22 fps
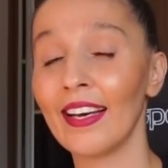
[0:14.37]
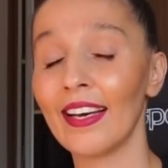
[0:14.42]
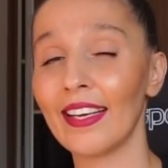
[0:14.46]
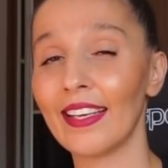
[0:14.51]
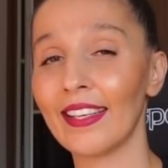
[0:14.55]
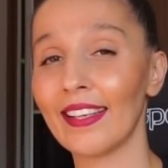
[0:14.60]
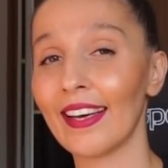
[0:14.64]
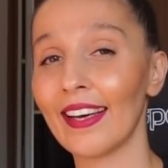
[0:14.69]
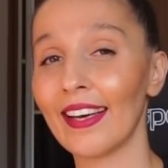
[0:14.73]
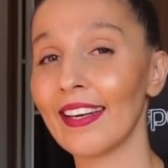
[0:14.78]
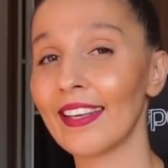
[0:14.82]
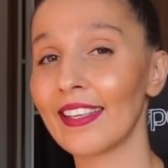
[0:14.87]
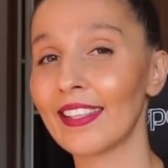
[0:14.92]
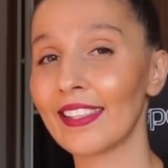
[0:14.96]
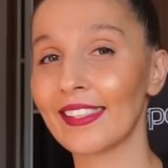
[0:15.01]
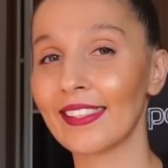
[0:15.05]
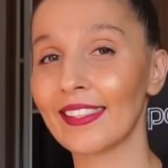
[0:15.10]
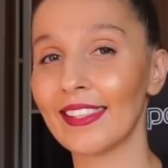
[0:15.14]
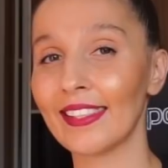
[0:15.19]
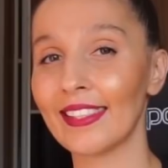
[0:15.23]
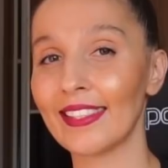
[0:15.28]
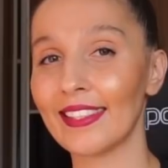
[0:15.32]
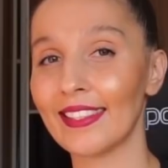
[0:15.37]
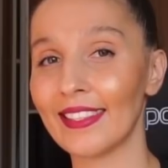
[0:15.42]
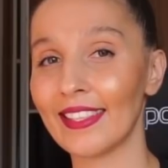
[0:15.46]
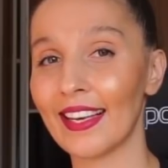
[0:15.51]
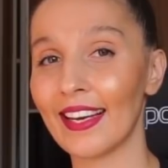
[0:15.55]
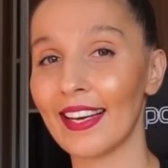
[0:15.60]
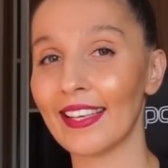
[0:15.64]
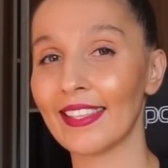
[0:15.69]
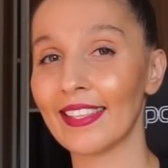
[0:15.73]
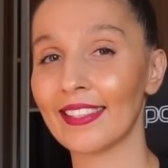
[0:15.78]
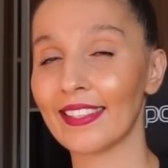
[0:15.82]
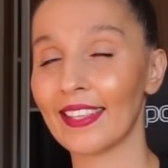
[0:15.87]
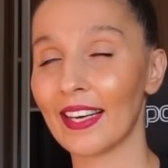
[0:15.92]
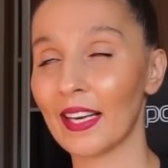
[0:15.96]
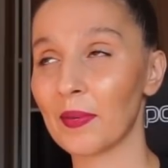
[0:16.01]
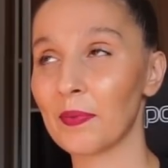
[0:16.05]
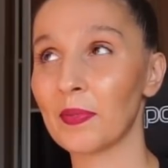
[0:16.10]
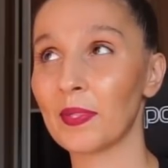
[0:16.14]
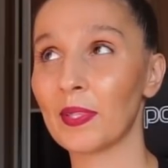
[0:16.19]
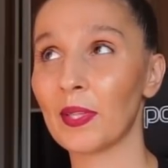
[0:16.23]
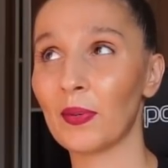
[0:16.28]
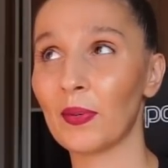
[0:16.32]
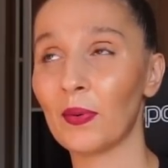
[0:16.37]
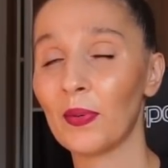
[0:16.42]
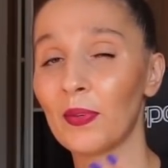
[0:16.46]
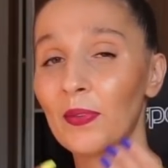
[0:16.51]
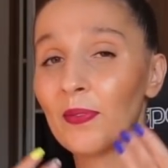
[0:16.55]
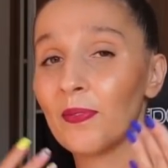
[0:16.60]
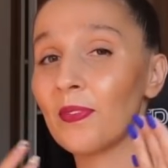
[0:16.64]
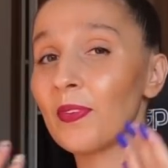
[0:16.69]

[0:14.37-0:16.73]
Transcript: и я решила снять как бы такой